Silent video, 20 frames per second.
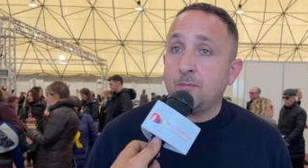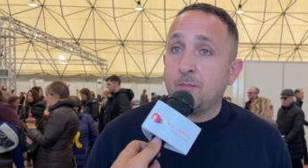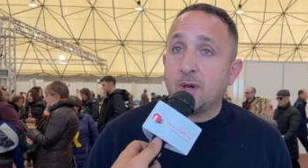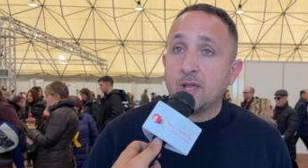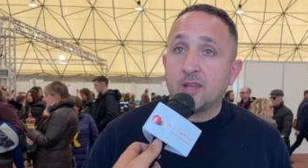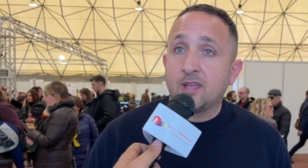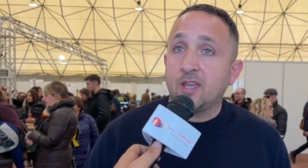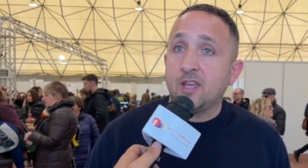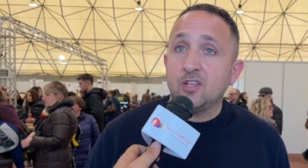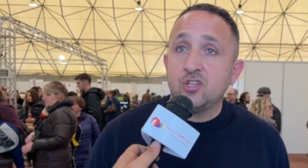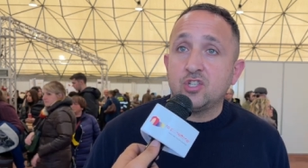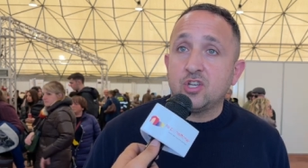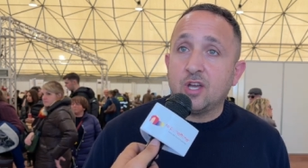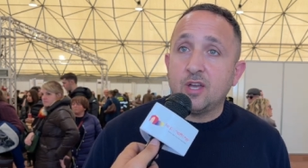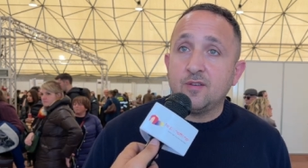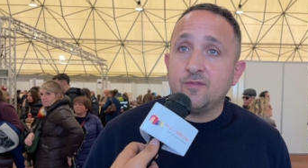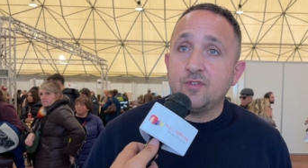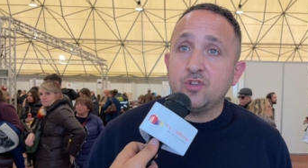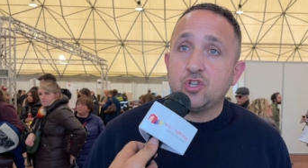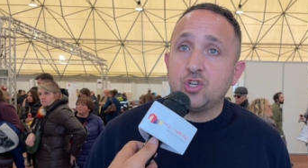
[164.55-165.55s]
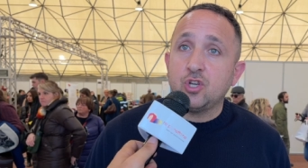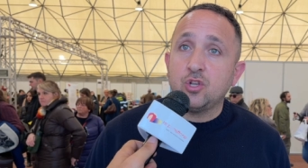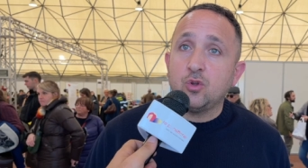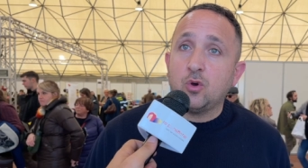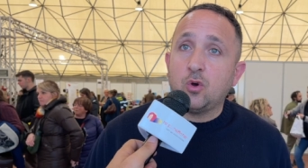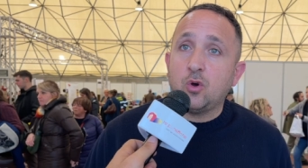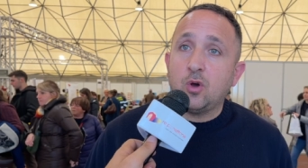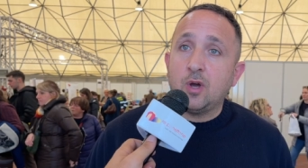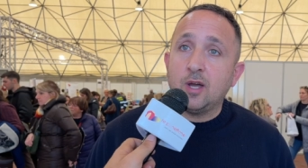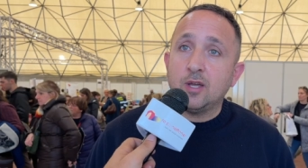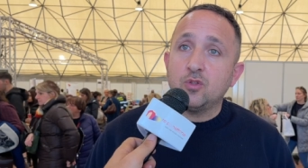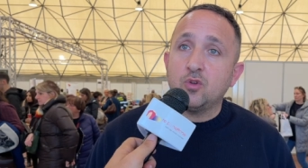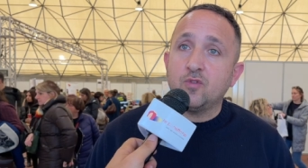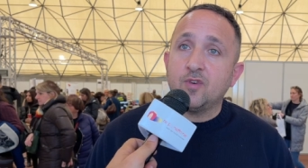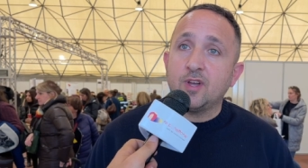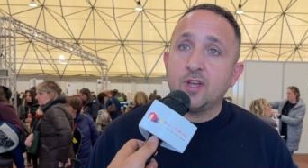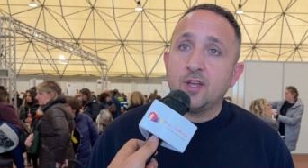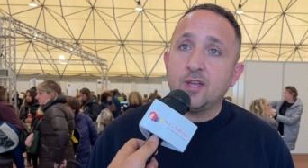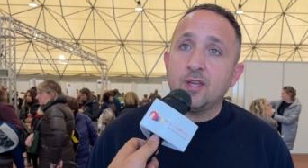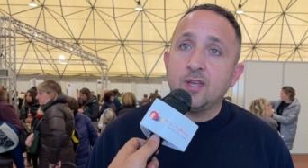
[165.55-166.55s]
parcheggia vicino a
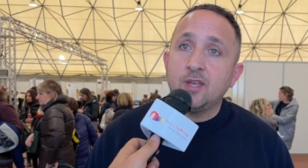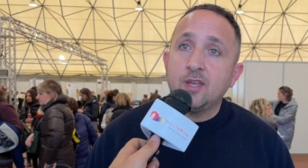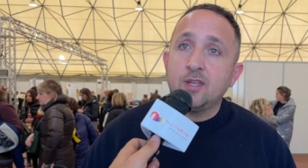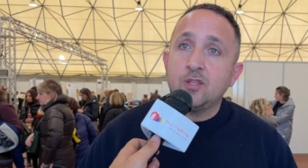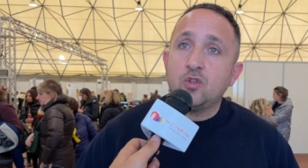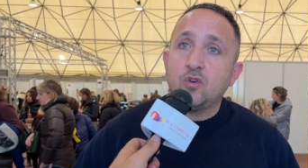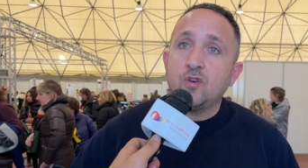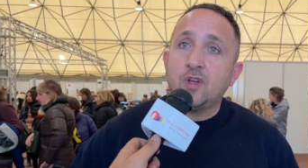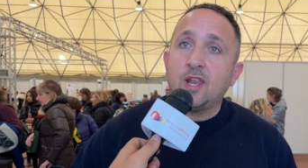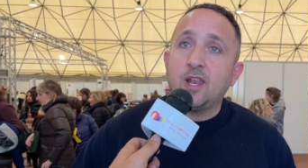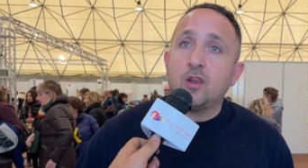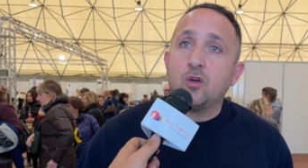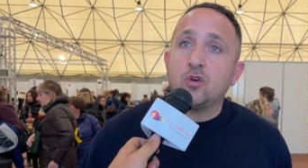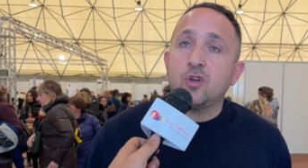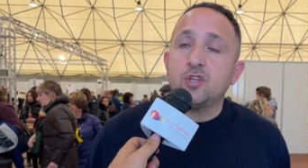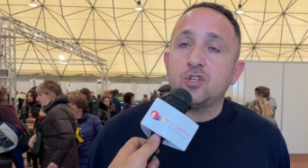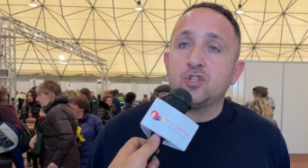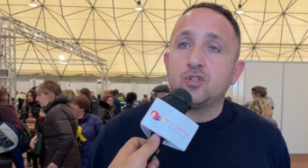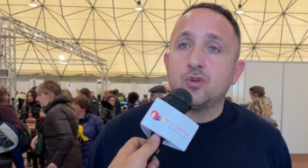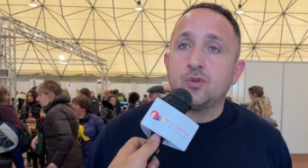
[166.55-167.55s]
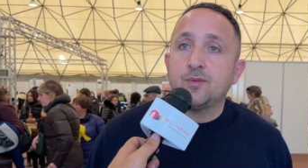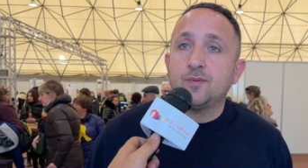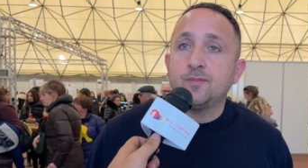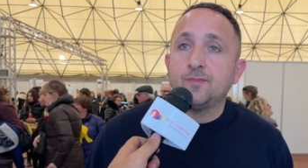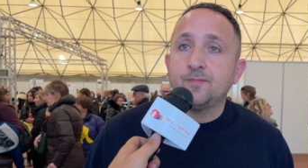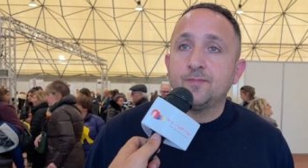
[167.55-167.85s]
dove, dove è la location.